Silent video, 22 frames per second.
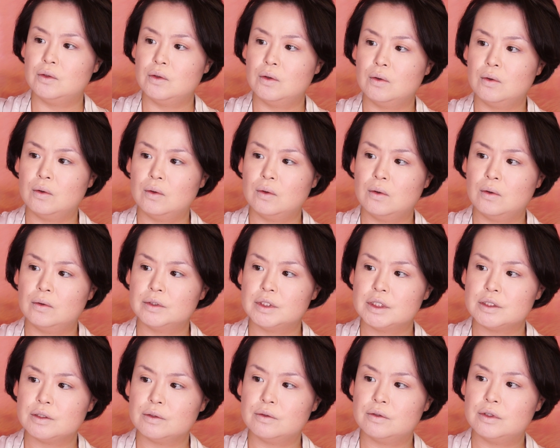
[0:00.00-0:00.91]
どう
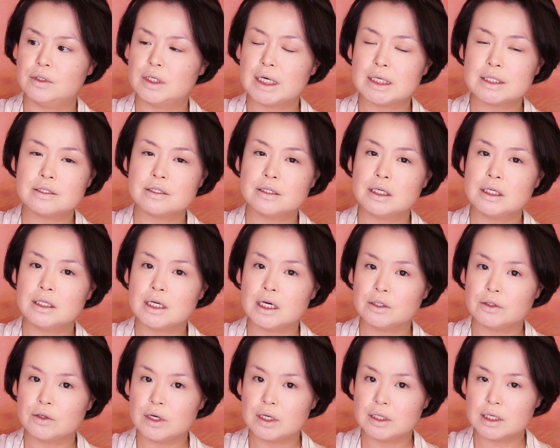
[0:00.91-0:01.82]
でしょう、暗すぎな
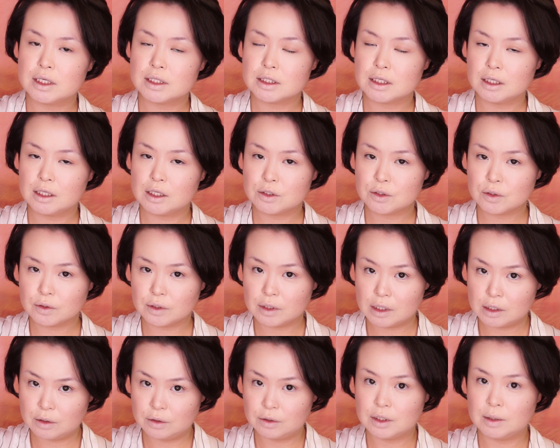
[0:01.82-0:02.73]
いといいんですかね。ちょっと
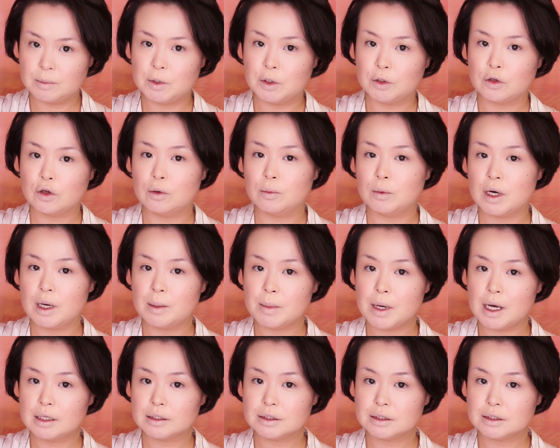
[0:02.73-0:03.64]
ね、塗ってみようと思いま